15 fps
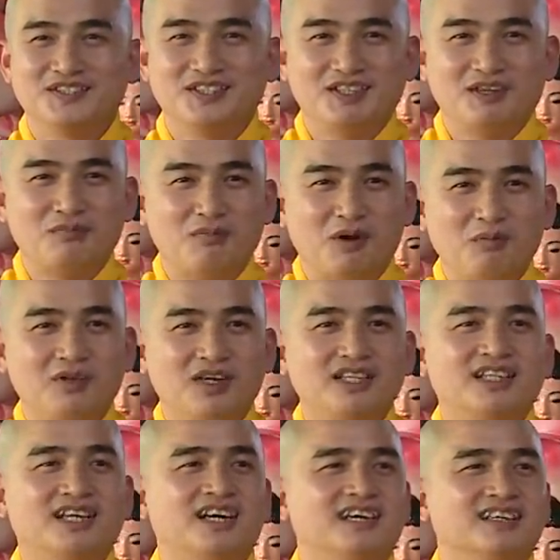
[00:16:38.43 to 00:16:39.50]
cho nên mong
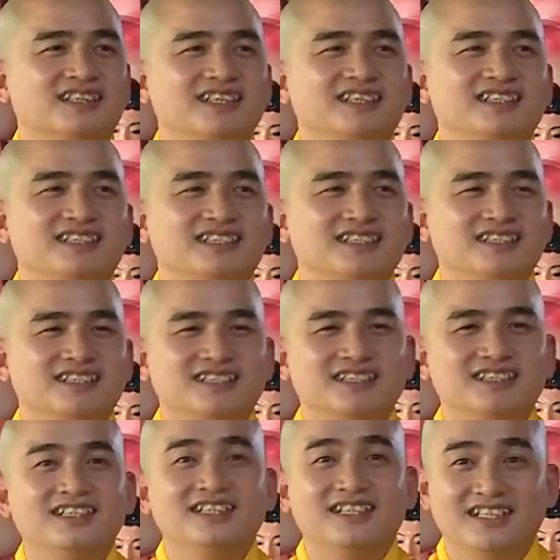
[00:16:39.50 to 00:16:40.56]
hết giờ để được
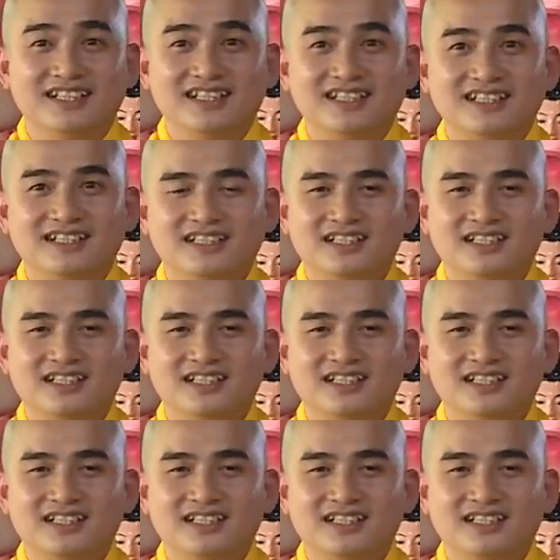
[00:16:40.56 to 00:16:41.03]
đi nghỉ.